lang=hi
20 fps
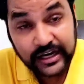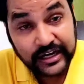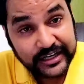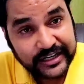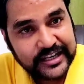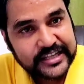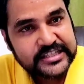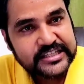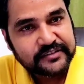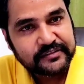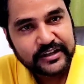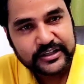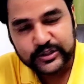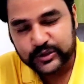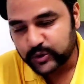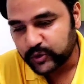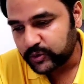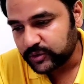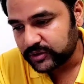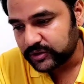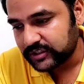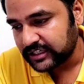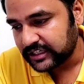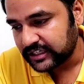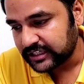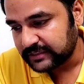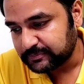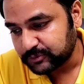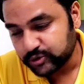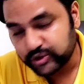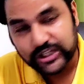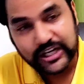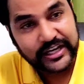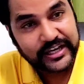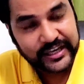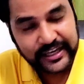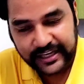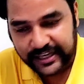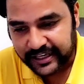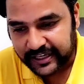अगला सवाल जो पूछा
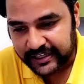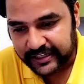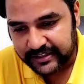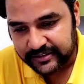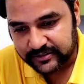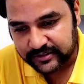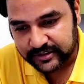गया है